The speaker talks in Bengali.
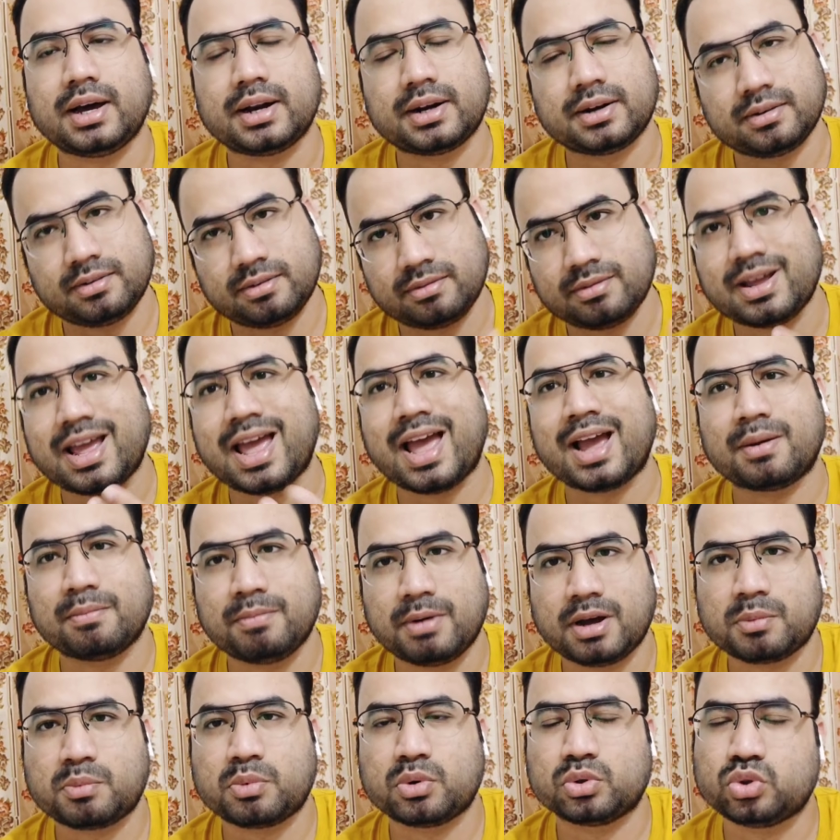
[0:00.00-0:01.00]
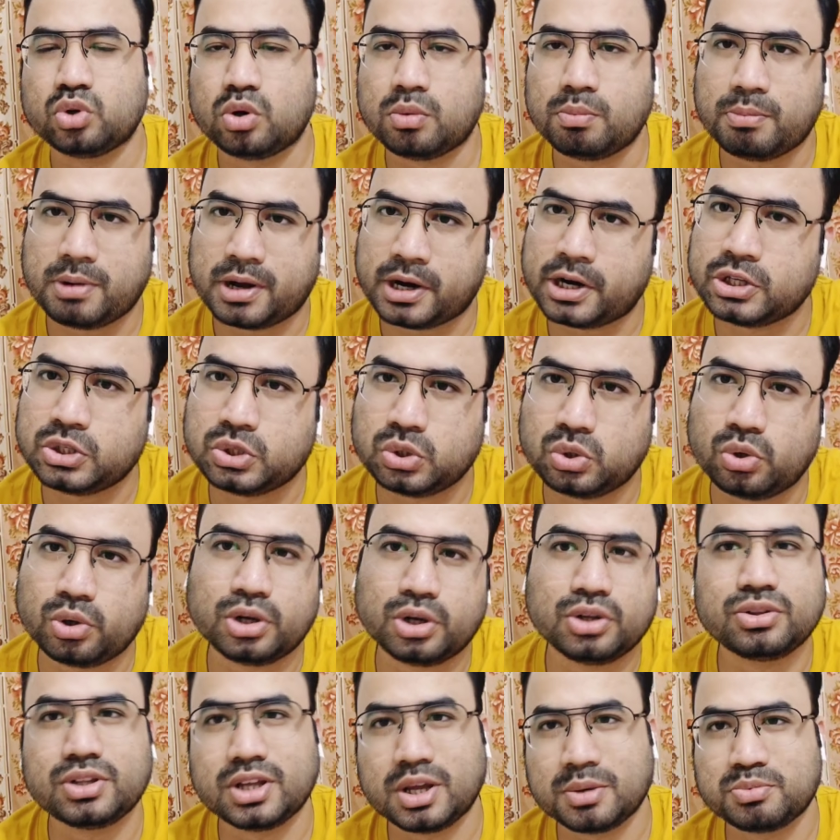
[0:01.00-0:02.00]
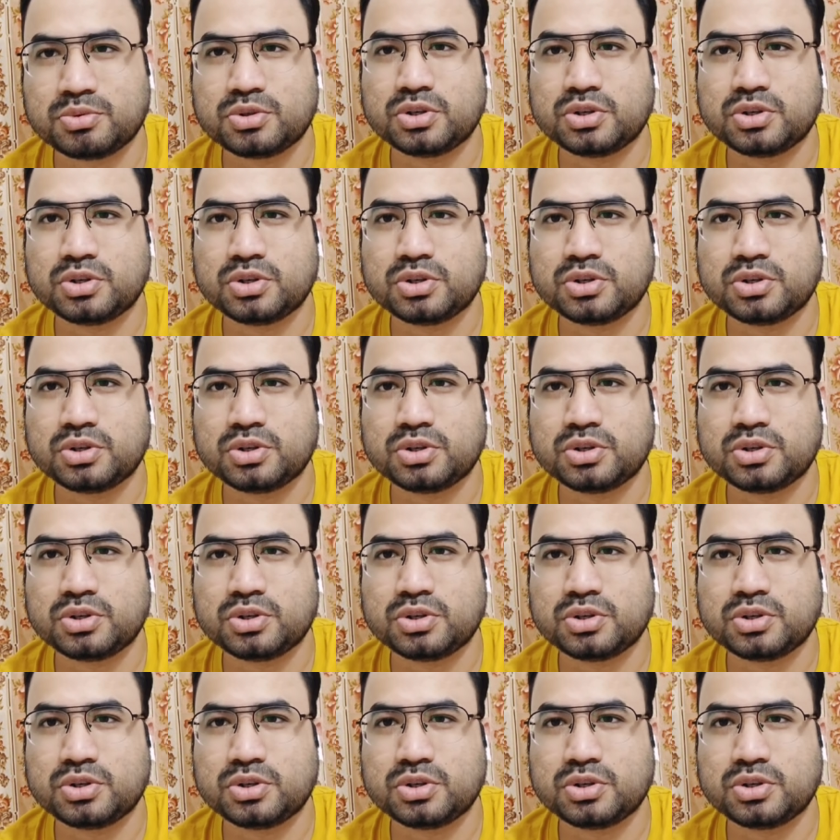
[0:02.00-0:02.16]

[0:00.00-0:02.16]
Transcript: আর একবার প্রথমবারের জন্য কিন্তু